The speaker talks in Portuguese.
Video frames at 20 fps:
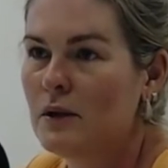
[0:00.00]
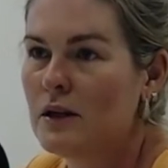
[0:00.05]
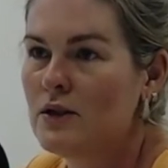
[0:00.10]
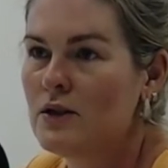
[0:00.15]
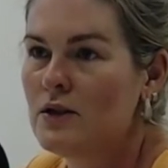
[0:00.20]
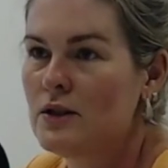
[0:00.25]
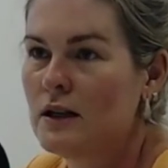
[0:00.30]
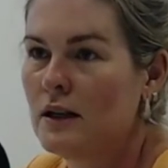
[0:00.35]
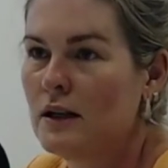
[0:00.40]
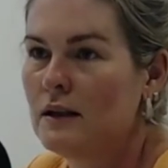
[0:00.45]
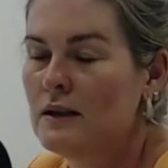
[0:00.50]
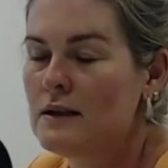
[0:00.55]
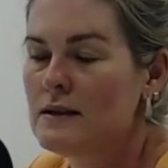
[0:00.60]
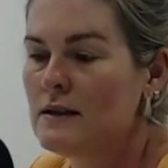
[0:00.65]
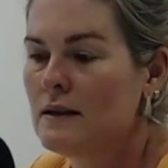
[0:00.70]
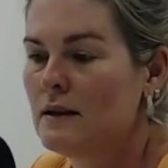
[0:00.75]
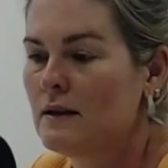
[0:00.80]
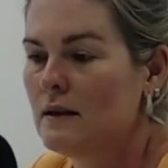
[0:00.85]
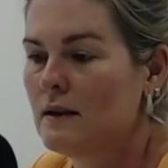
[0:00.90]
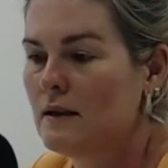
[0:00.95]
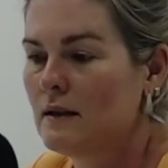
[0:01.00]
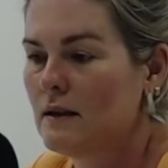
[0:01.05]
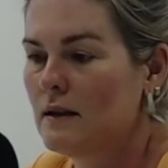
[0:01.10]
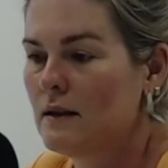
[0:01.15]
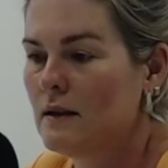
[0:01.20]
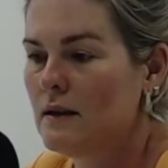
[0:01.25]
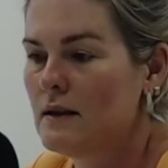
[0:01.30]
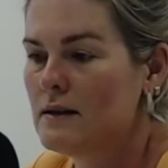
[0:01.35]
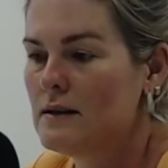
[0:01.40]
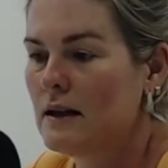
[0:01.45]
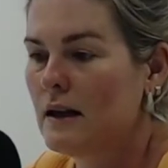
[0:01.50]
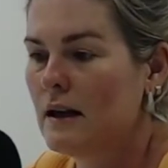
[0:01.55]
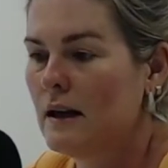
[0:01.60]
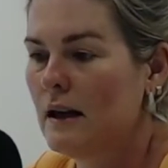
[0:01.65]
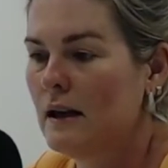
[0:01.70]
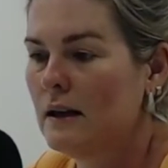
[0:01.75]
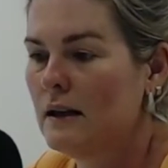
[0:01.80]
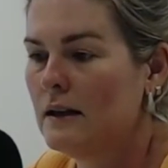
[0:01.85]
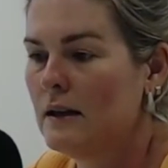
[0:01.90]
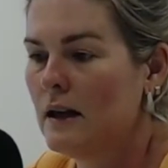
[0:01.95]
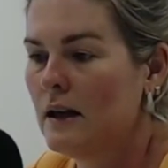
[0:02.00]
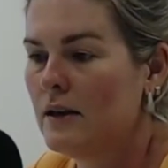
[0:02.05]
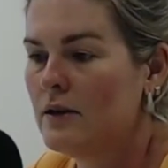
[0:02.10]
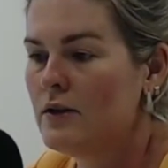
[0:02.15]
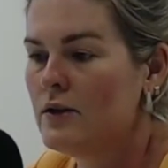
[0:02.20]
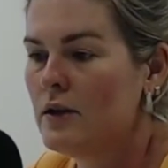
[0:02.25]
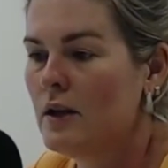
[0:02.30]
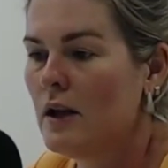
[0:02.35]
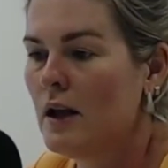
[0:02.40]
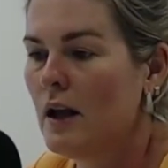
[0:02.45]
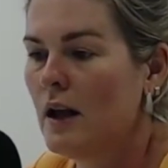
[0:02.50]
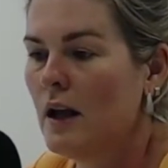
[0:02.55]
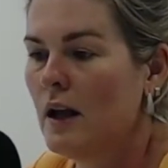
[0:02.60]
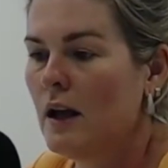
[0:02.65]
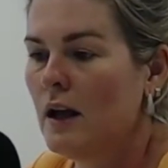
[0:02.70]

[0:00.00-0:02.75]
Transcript: Porque a gente tem ainda essa, essa realidade.